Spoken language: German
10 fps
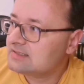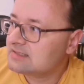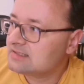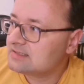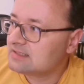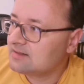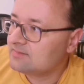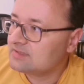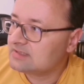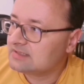
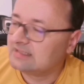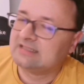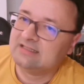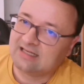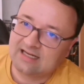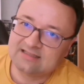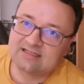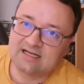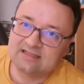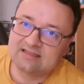insgesamt
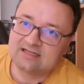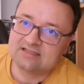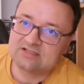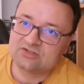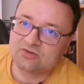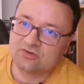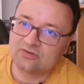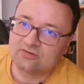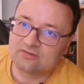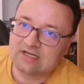ja 33
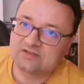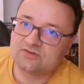Euro.